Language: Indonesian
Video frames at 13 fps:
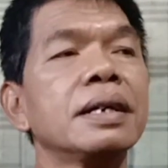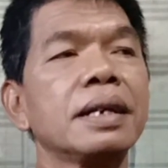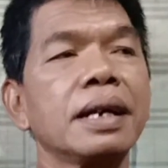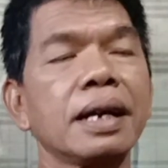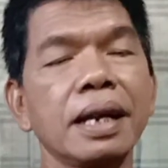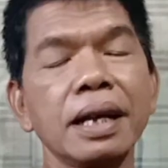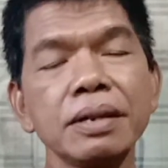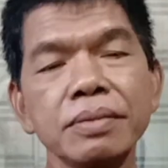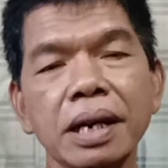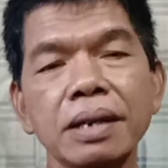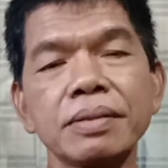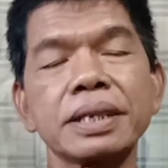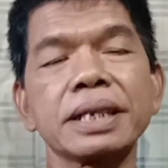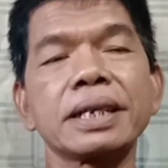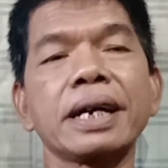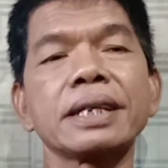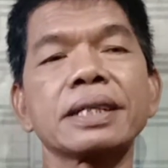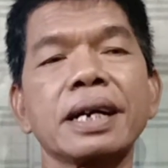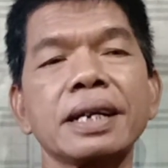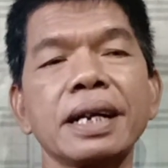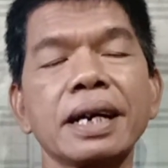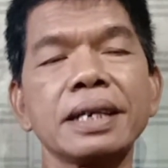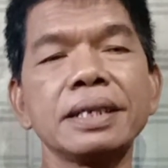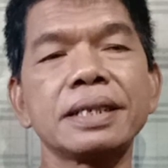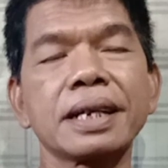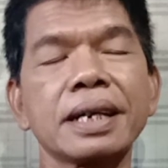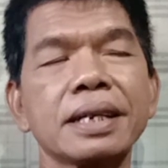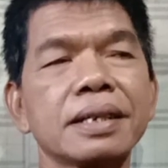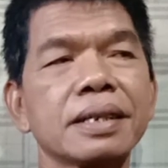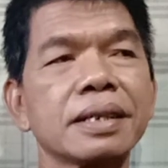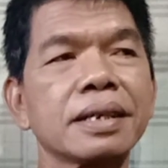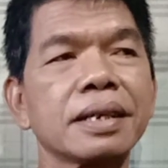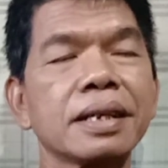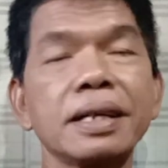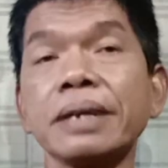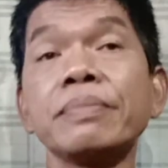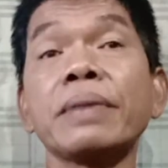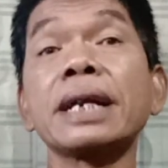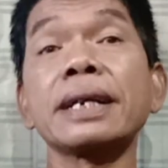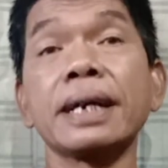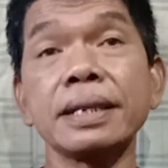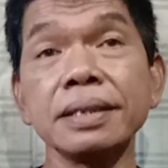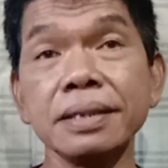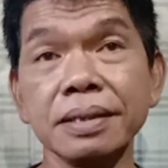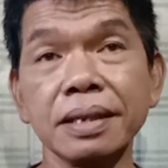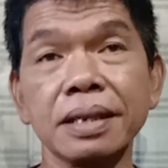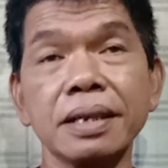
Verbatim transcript: Nah, lalu kalau dikaitkan lagi dengan keimanan,